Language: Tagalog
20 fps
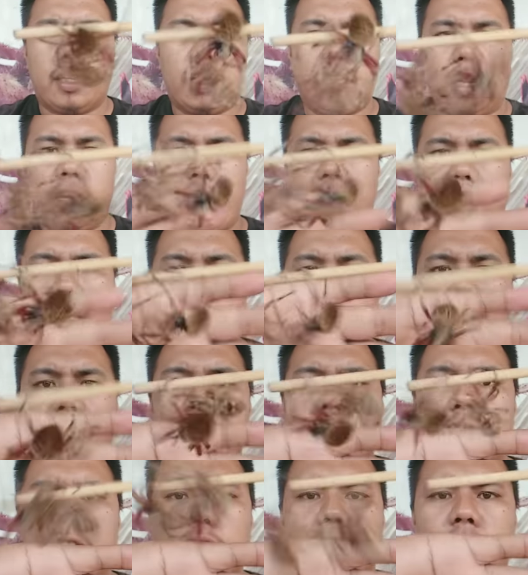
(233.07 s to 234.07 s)
Ayan na.
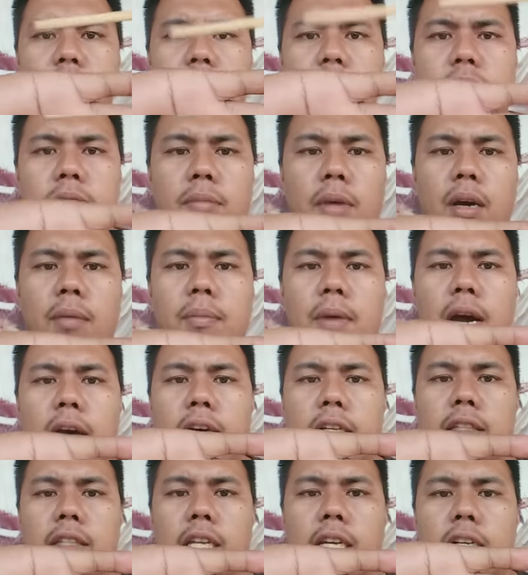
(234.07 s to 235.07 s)

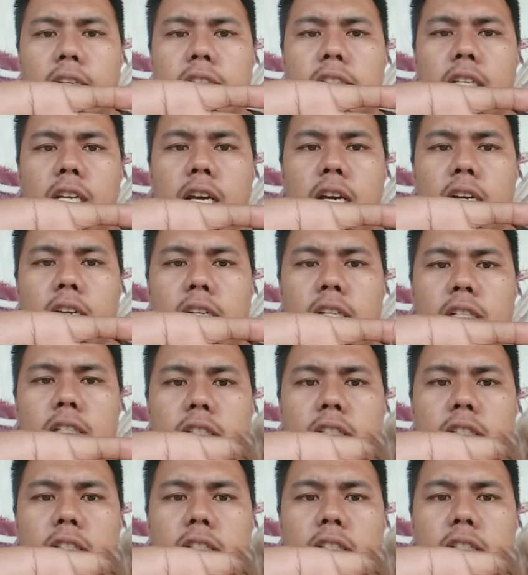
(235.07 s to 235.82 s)
Bakbakan talaga sila.